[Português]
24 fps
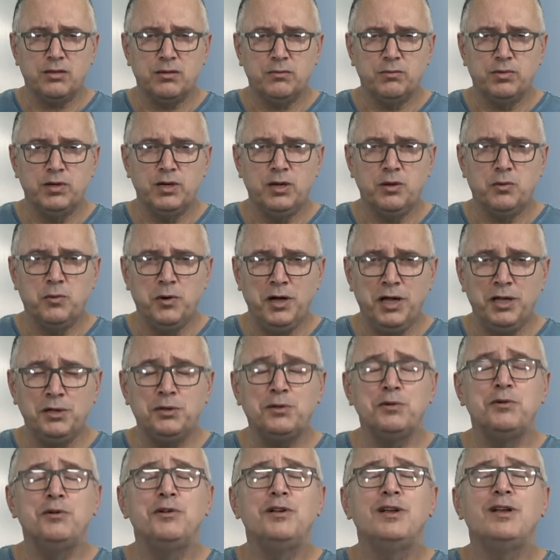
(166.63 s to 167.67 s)
por
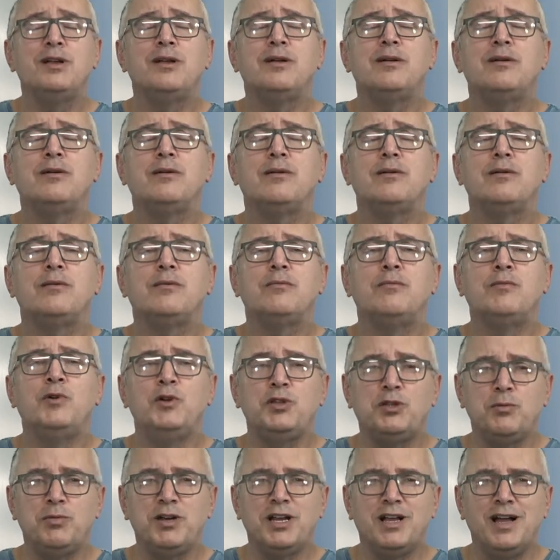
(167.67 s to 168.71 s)
enquanto. Muito
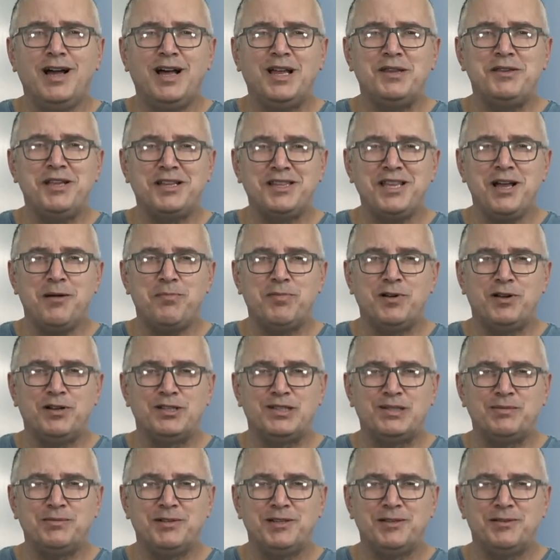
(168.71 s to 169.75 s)
obrigado e até a
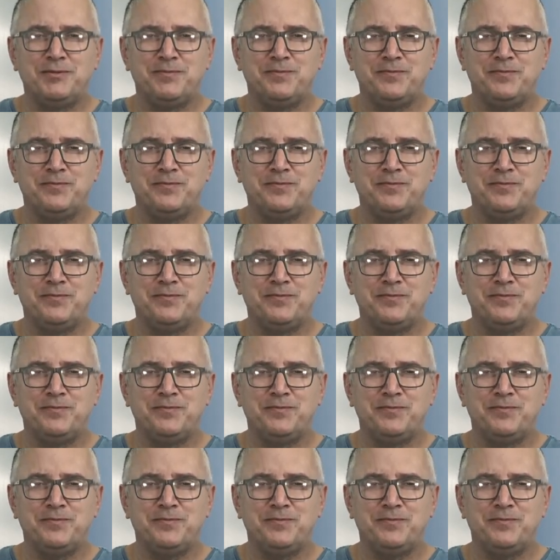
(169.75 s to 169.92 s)
próxima.